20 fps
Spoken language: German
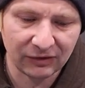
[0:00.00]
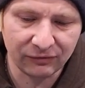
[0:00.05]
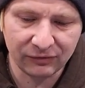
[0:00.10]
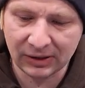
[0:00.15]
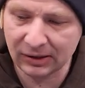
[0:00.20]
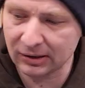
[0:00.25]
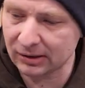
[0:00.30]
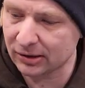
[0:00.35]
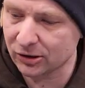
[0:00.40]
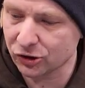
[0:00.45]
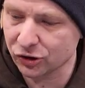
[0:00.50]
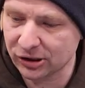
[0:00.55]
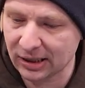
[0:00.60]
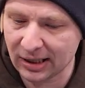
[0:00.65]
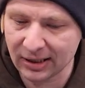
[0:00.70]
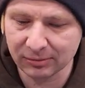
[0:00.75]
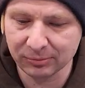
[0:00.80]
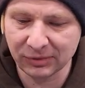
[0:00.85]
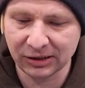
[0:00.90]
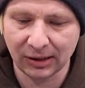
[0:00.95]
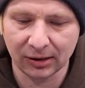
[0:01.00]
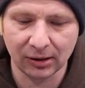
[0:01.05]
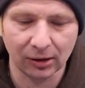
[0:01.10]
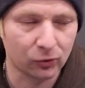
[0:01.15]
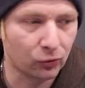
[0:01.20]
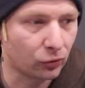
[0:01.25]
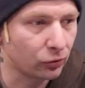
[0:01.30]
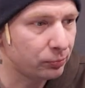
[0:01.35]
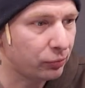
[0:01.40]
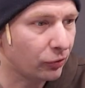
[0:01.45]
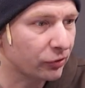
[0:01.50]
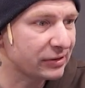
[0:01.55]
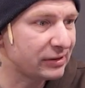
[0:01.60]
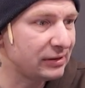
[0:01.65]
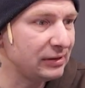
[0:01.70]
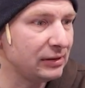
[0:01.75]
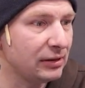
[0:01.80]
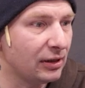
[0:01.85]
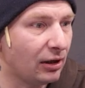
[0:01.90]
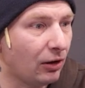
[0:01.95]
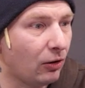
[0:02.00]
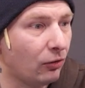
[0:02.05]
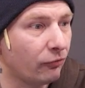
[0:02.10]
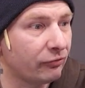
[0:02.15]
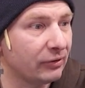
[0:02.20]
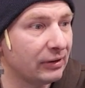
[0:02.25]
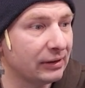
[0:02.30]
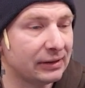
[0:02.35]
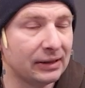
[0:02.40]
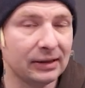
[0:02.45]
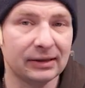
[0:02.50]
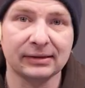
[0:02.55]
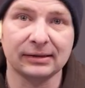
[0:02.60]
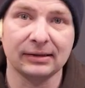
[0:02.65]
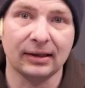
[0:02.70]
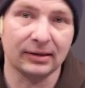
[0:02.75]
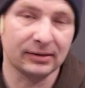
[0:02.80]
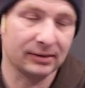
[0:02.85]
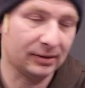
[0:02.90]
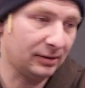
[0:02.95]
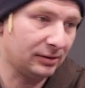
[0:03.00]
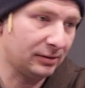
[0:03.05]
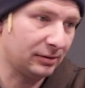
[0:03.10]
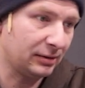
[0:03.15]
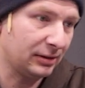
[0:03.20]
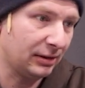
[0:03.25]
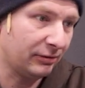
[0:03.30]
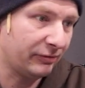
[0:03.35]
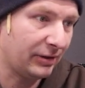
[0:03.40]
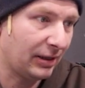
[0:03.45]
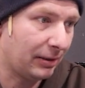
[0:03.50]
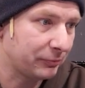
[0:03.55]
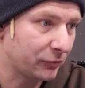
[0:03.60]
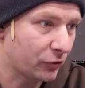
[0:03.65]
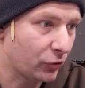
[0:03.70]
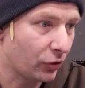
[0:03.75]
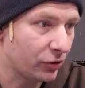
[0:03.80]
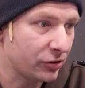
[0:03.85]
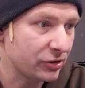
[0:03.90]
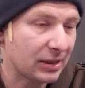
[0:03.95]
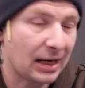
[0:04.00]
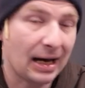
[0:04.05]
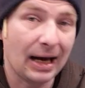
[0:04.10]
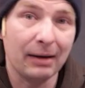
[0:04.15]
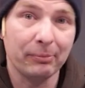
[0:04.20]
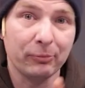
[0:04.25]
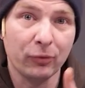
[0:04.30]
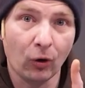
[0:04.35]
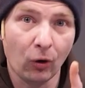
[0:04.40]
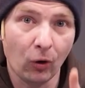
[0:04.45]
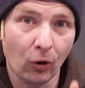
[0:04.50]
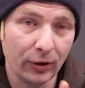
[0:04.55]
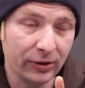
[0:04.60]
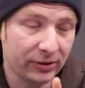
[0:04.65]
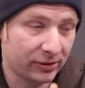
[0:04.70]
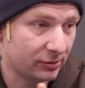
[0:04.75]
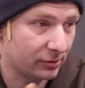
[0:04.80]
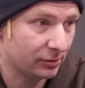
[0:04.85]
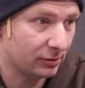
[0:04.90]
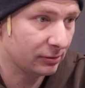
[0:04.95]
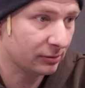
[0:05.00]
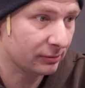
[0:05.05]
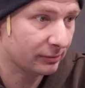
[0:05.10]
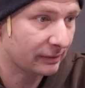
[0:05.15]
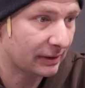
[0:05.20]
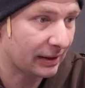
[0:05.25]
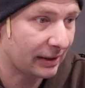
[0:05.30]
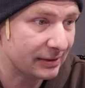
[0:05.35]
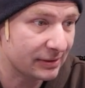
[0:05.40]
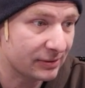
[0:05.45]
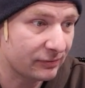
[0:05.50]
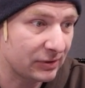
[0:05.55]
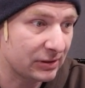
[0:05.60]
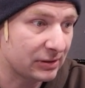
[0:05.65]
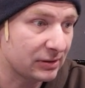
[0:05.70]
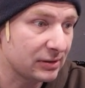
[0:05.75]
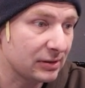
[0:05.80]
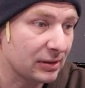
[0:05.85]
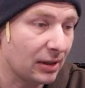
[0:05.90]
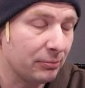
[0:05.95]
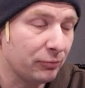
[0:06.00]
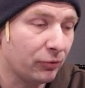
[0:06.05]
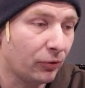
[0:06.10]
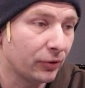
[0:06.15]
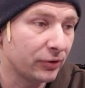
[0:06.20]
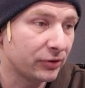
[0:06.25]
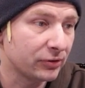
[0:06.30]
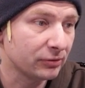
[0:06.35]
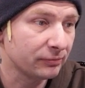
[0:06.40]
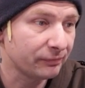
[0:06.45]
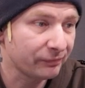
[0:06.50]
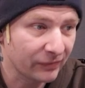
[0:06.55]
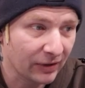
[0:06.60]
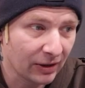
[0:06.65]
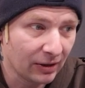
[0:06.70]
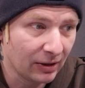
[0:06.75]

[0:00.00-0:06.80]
Wir äh, starten mit einer Grundbox, die ihr auf äh, Kickstarter erwerben könnt. Ab heute, ganz wichtig, ab heute.